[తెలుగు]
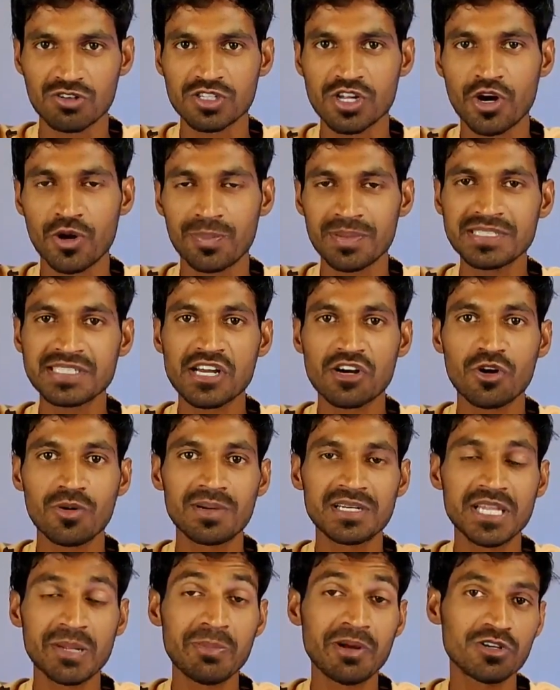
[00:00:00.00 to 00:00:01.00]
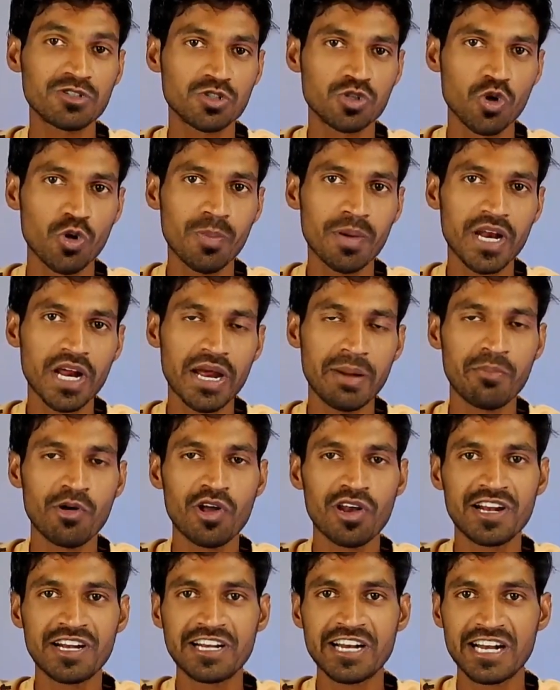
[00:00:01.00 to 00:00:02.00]
థౌసండ్ రూపీస్ ఎక్కువ పెడితే మీకు సూపర్
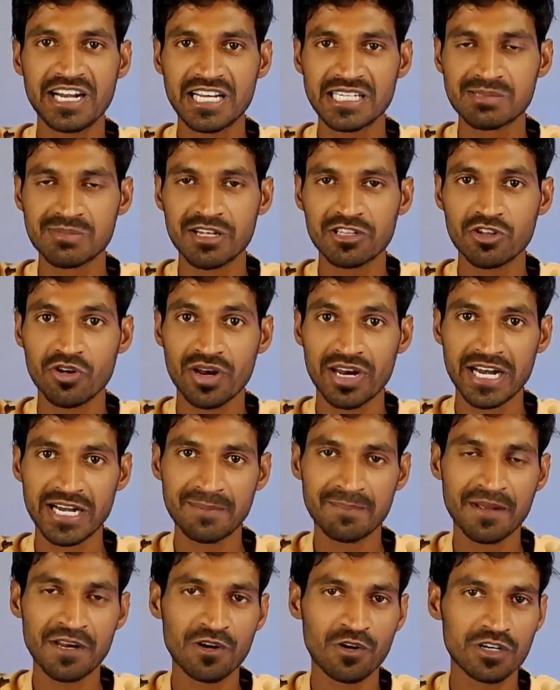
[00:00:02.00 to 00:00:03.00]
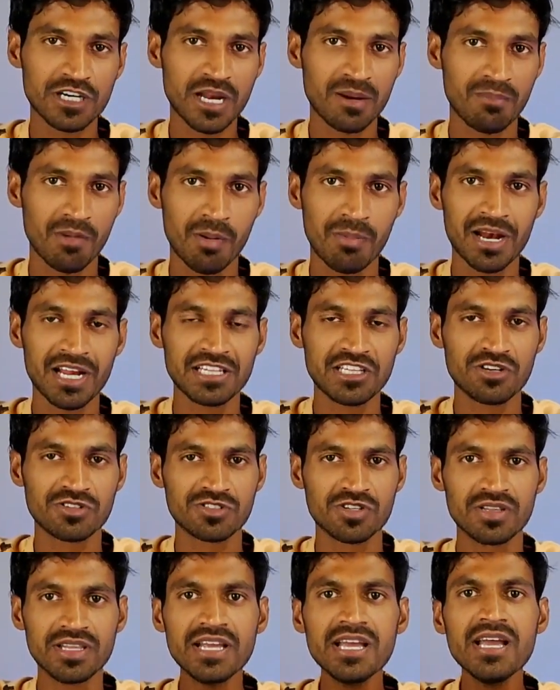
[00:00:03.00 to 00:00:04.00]
ఎమోలిడీ డిస్ప్లేతో రెడ్మీ నోట్ టెన్ మొబైల్ అయితే
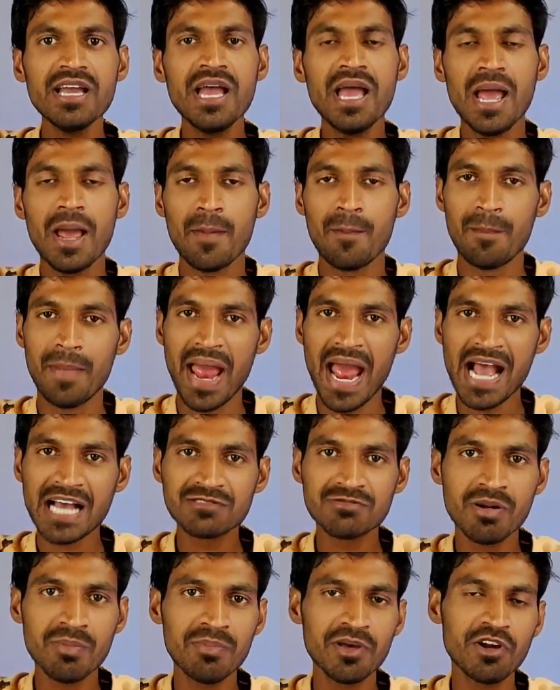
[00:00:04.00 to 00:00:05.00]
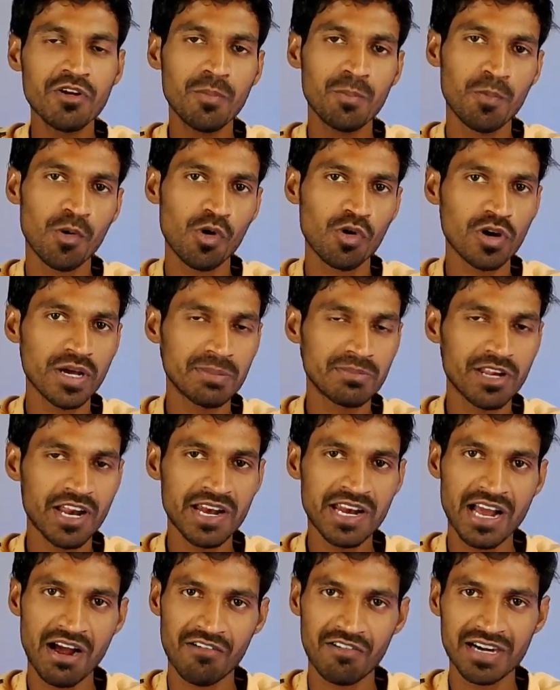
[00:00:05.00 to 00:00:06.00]
వస్తుంది మ్యాక్సిమం మీరు పోకో ఎం
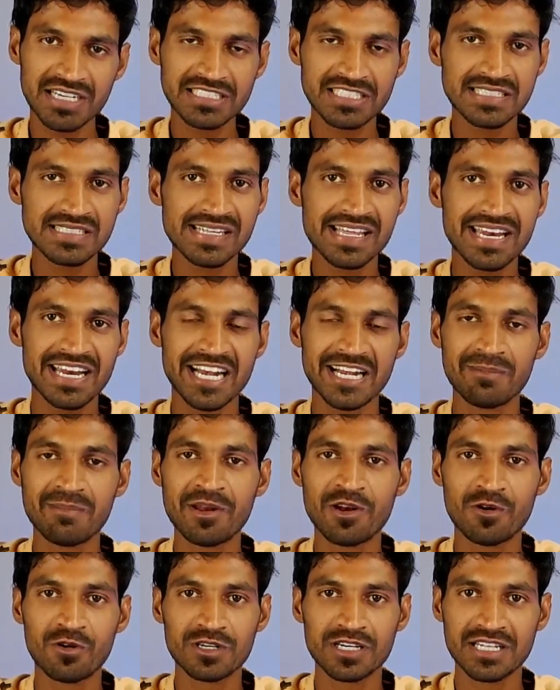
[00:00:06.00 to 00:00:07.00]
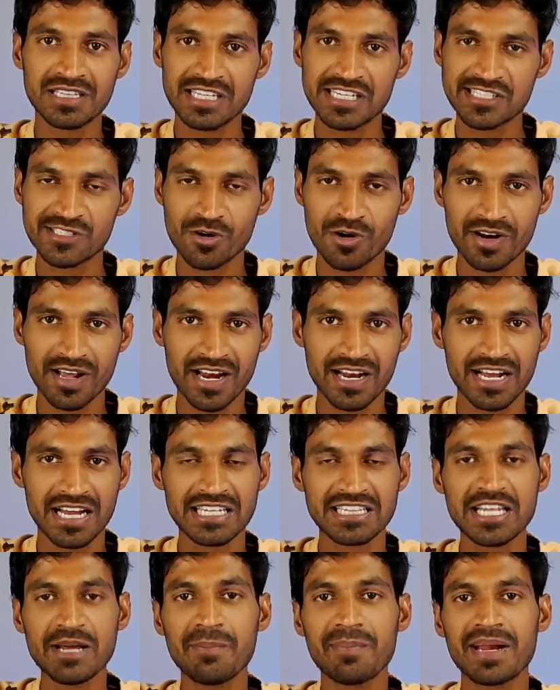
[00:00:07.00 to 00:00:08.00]
త్రీని అవాయిడ్ చేసి రెడ్మీ నోట్ టెన్ తీసుకోవడానికి
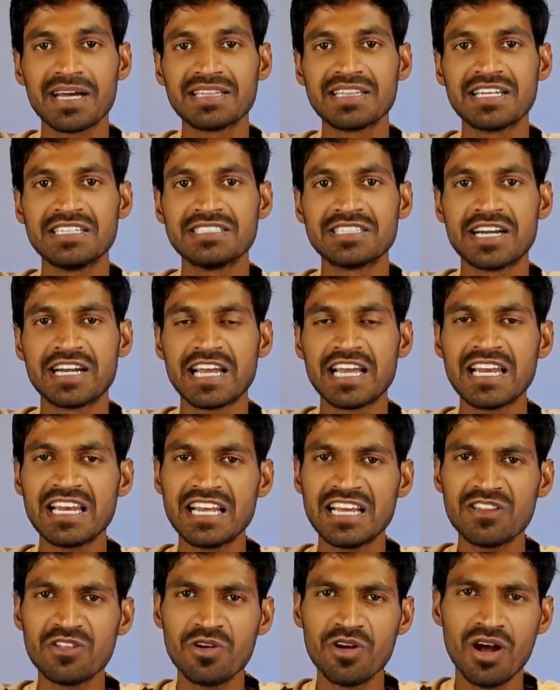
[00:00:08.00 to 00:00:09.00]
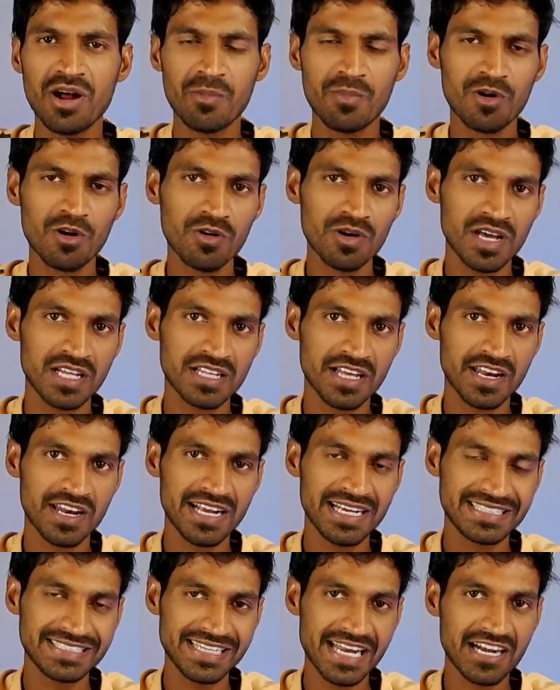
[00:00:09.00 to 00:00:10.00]
అయితే ప్రయత్నించండి లేదు బ్రో నా దగ్గర
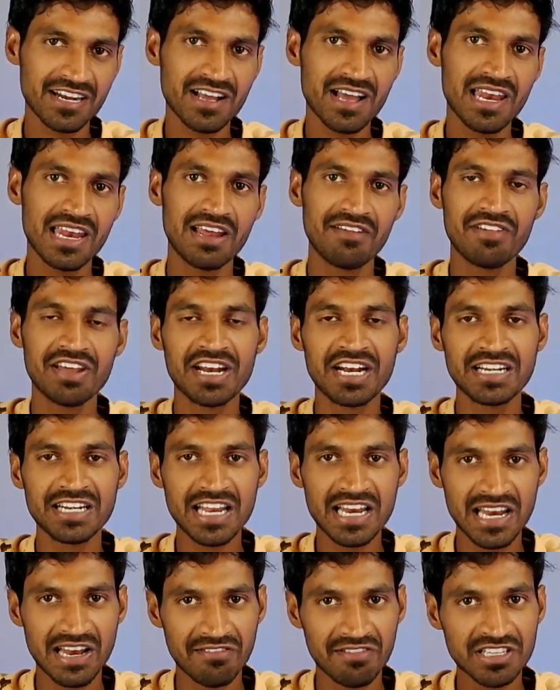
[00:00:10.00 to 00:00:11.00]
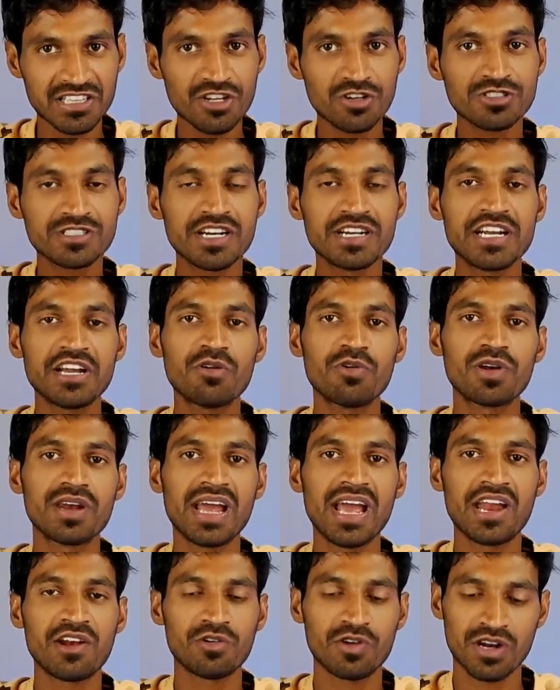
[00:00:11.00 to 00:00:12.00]
ఎగ్జాక్ట్గా లెవెన్ అంటే లెవెన్ థౌసండే
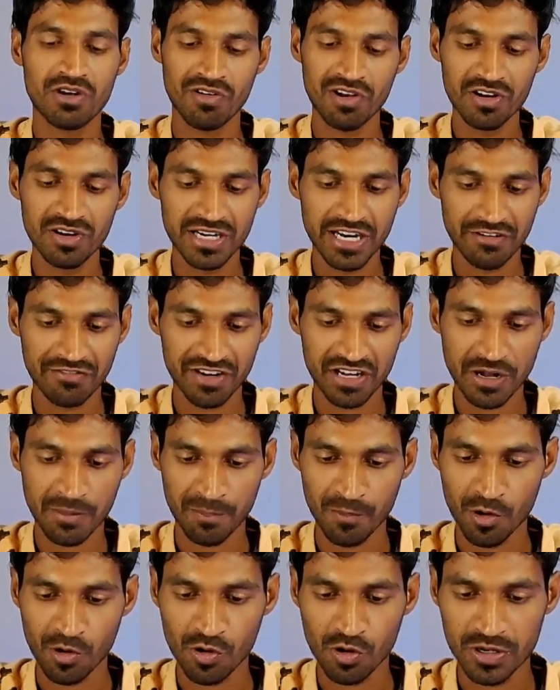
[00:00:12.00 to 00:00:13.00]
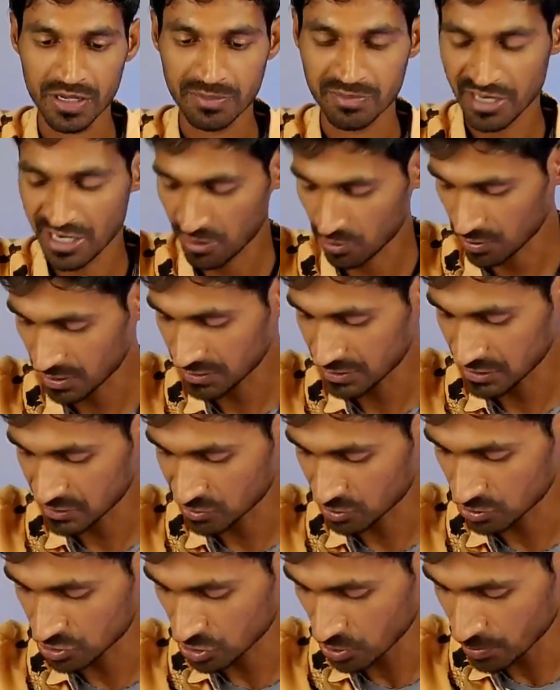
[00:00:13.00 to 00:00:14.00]
ఉన్నాయి అనుకున్న వాళ్ళు డెఫినెట్గా పోకో ఎం త్రీ కూడా
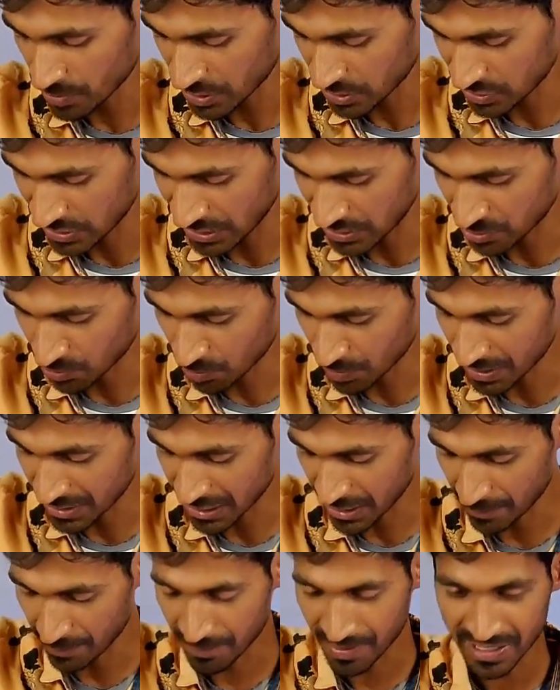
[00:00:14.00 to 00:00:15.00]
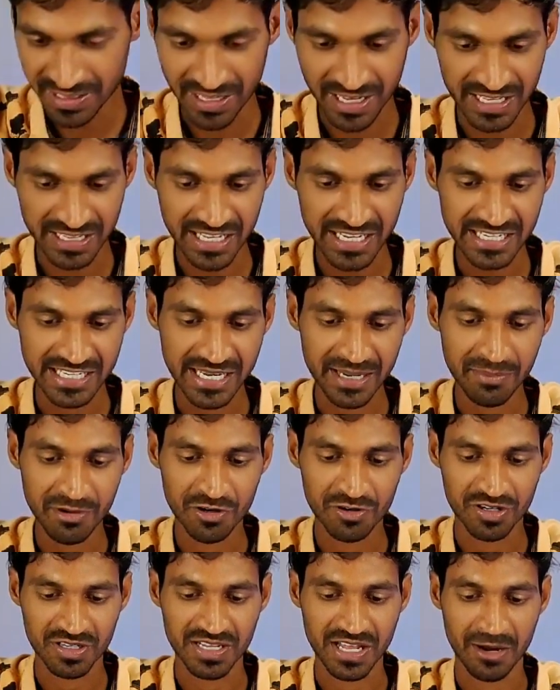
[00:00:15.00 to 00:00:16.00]
తీసుకోవచ్చు మీకు ఎటువంటి ఇబ్బంది అయితే ఏమీ
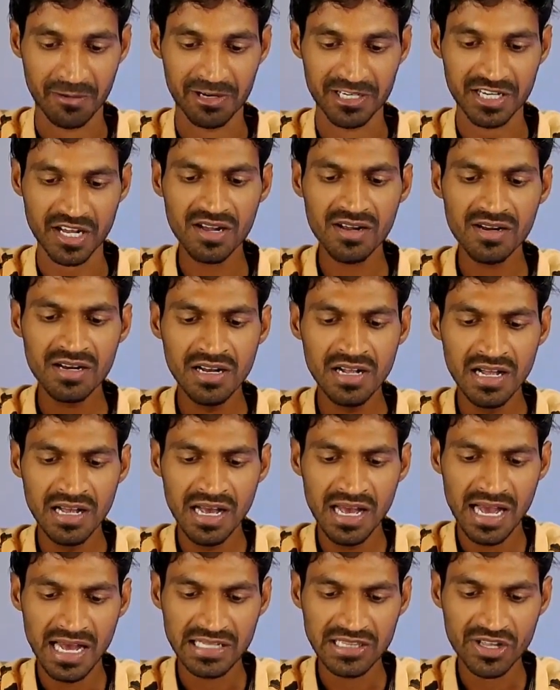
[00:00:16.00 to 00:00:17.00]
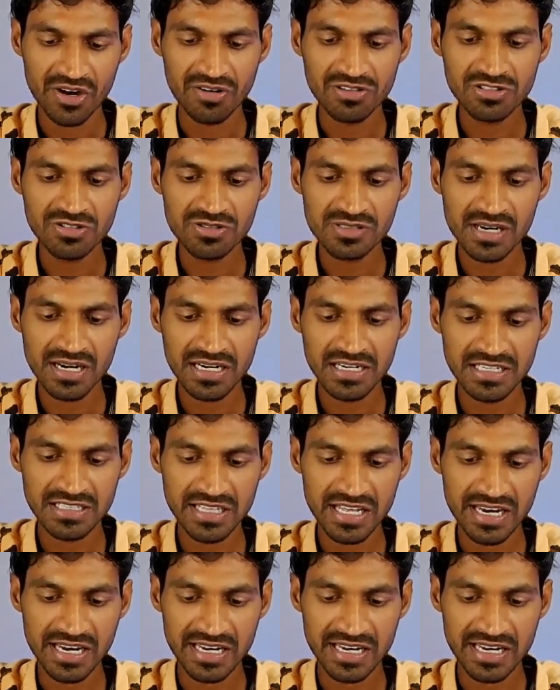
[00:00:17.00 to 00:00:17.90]
ఉండదు అనమాట అండ్ తర్వాత చూసినట్టయితే